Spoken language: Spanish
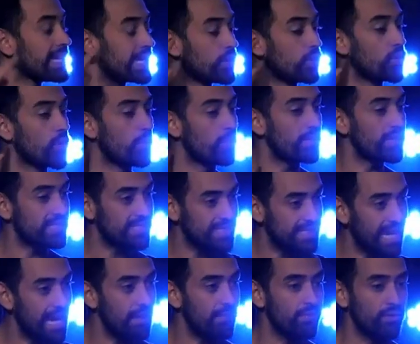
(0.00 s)
que un hombre
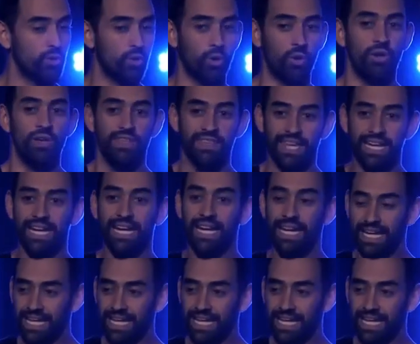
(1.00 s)
sabio deja